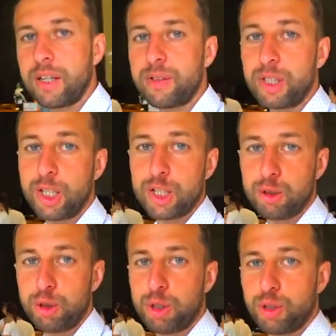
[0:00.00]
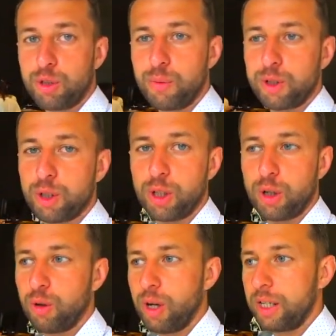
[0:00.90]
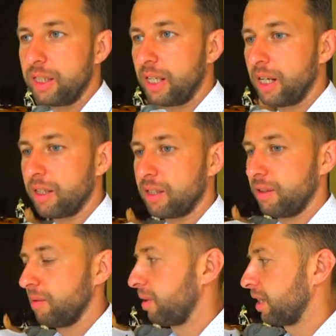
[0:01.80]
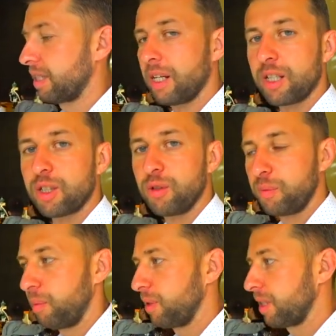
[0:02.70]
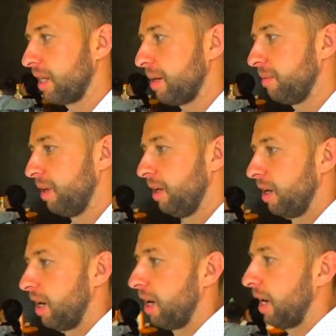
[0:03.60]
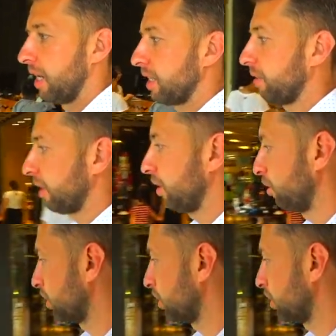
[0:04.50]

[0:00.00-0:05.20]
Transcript: завтраке есть очередь, думали, что такое, они, оказывается, видимо, рассаживают по местам. А, а завтрак в